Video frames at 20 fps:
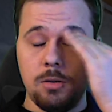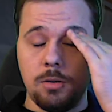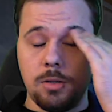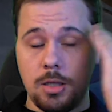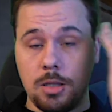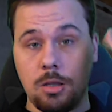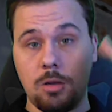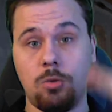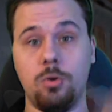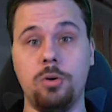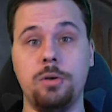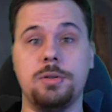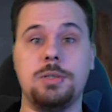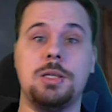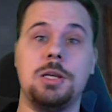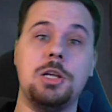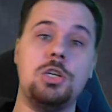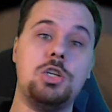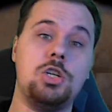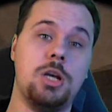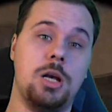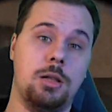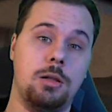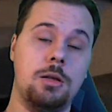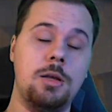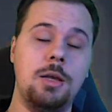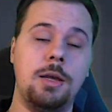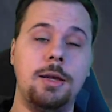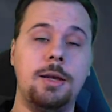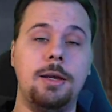я такое встречал.
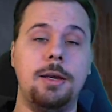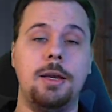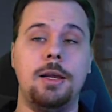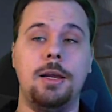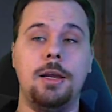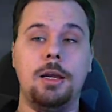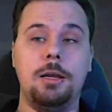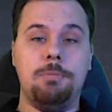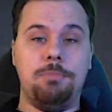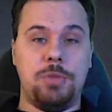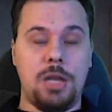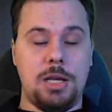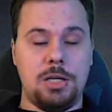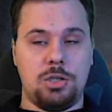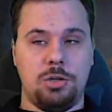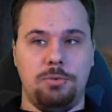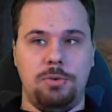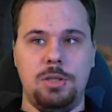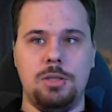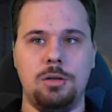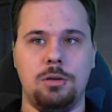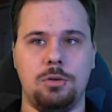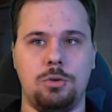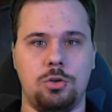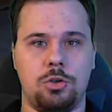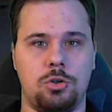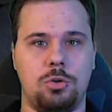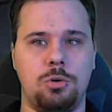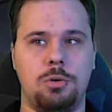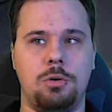Также видел то,
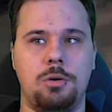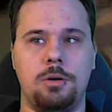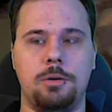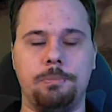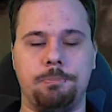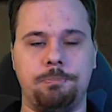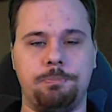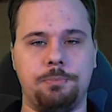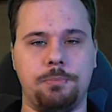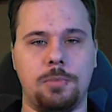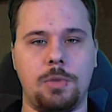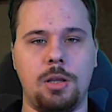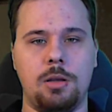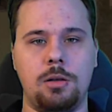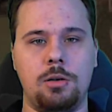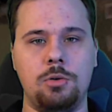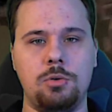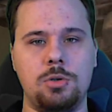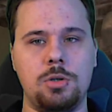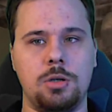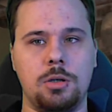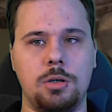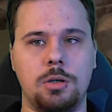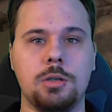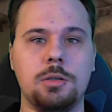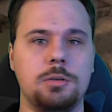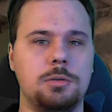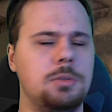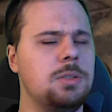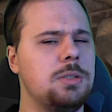что
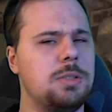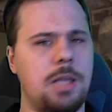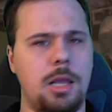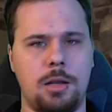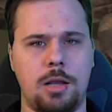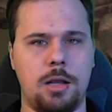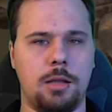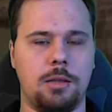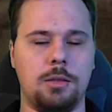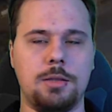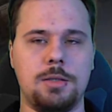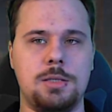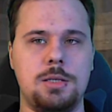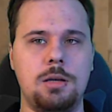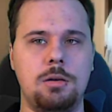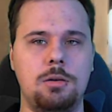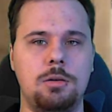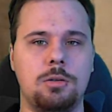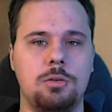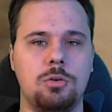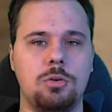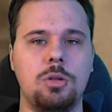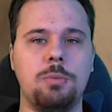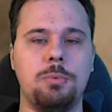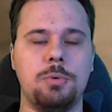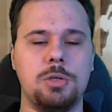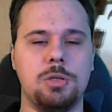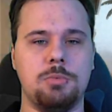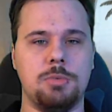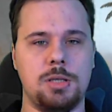люди, не знаю, как это сделали, но,
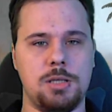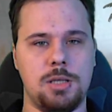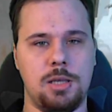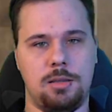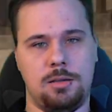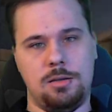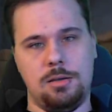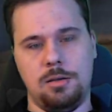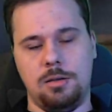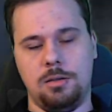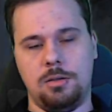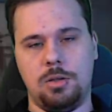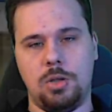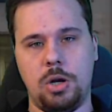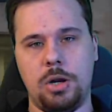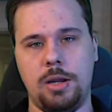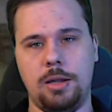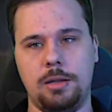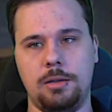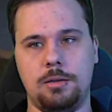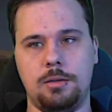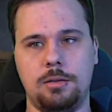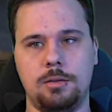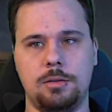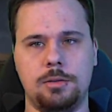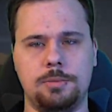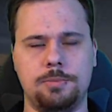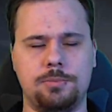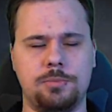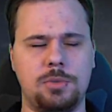допустим, на сайте Trade,
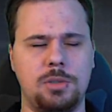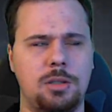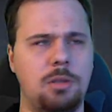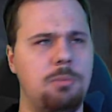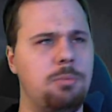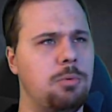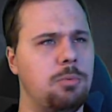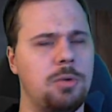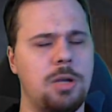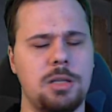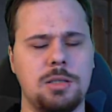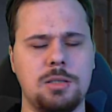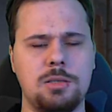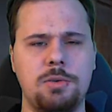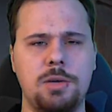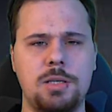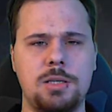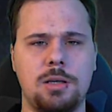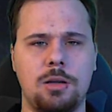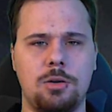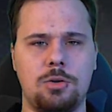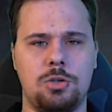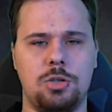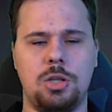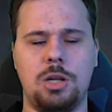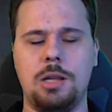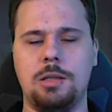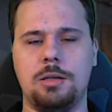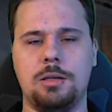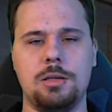э, не помню, как называется, короче,
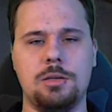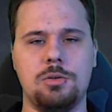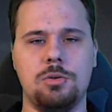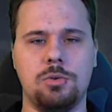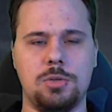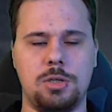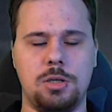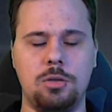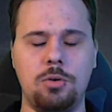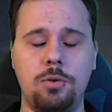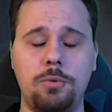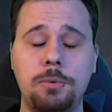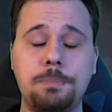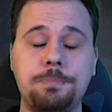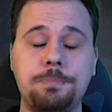Trade CSGO скинов,